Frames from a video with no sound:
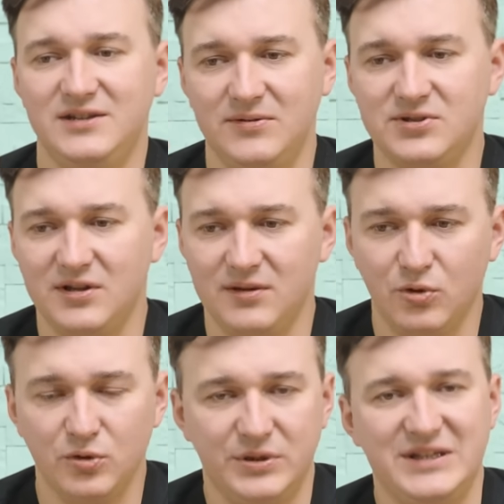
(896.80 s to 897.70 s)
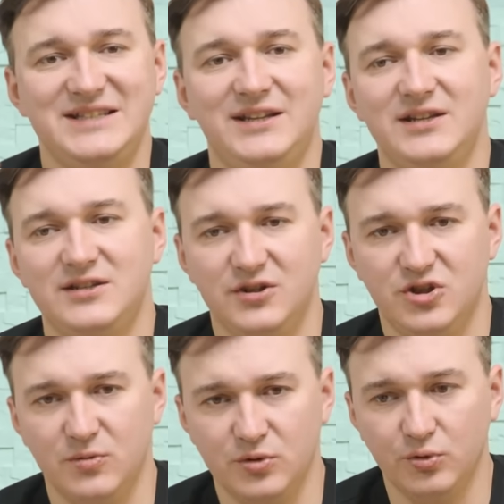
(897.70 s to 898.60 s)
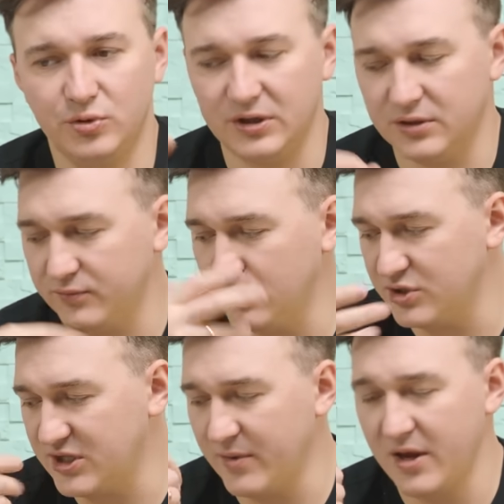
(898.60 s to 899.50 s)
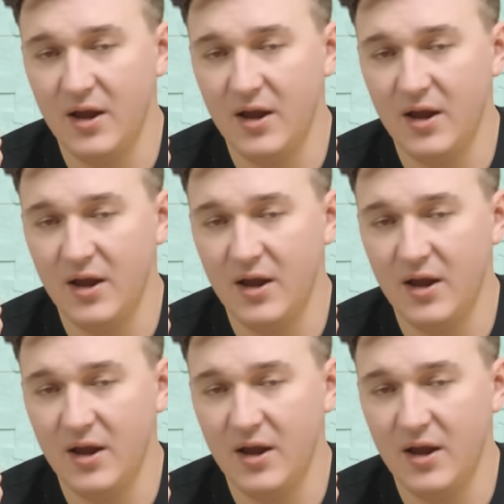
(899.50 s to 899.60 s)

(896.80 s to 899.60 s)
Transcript: действительно могут быть интереснее, чем у конкурентов. Тот же самый